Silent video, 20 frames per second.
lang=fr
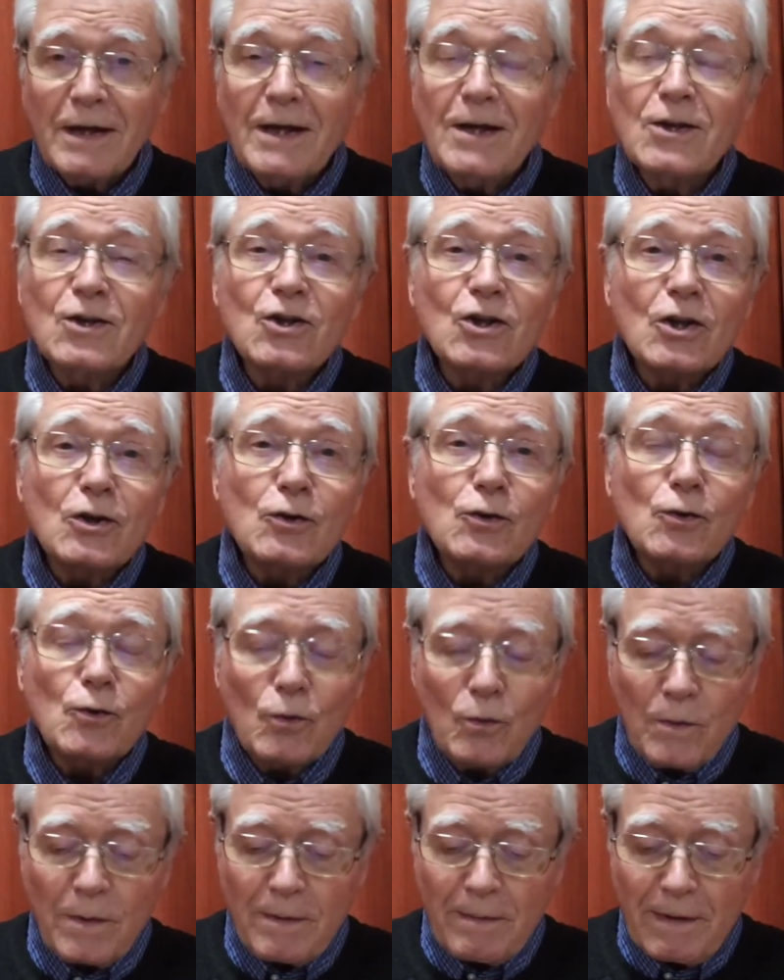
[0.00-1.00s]
et
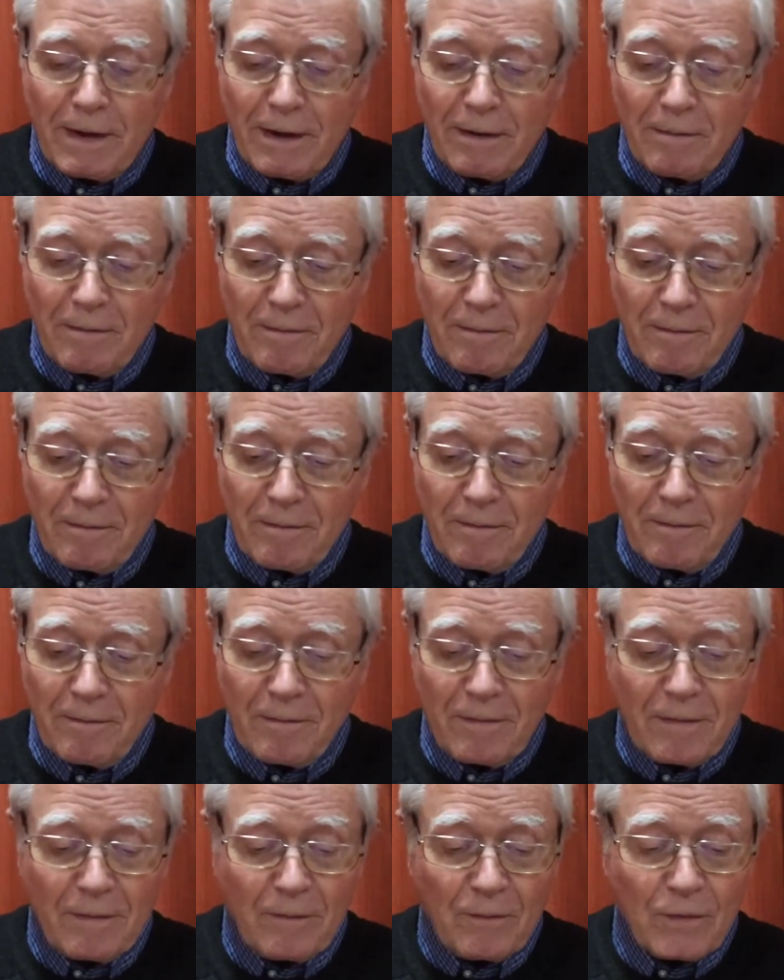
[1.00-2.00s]
Jésus lui-même,
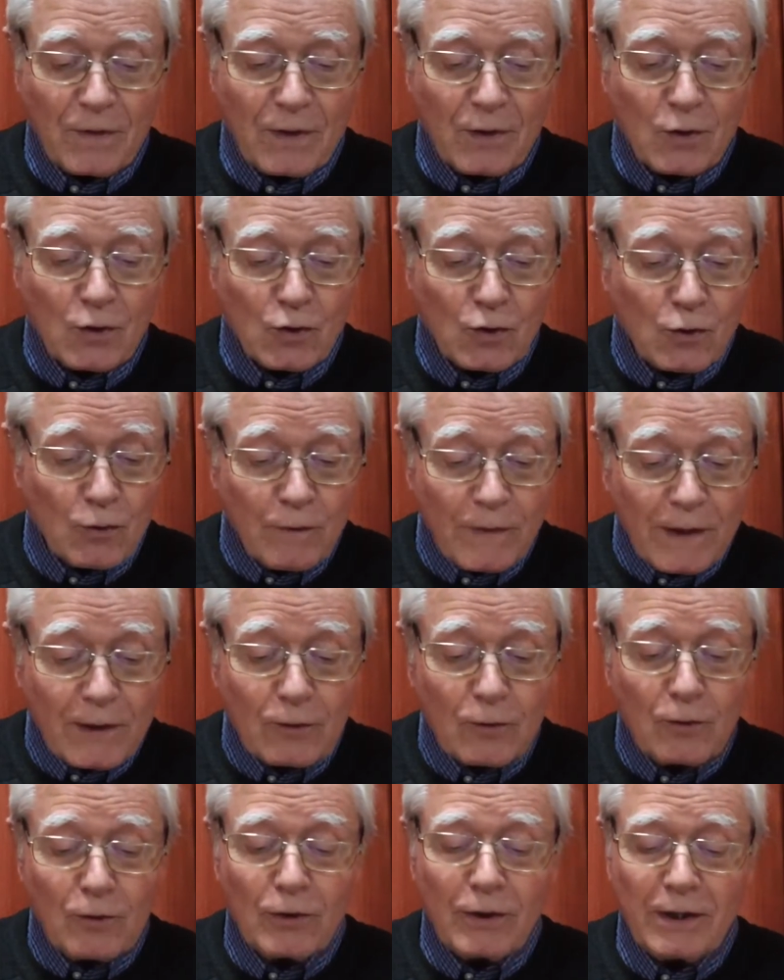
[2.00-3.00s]
je viens
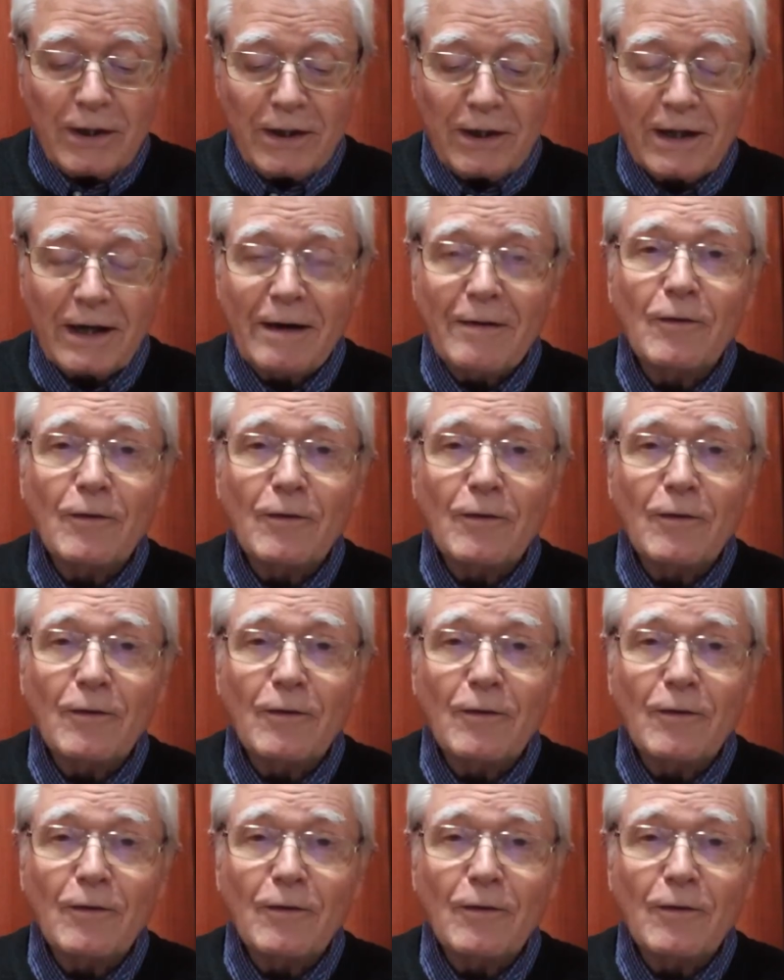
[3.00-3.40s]
de le dire,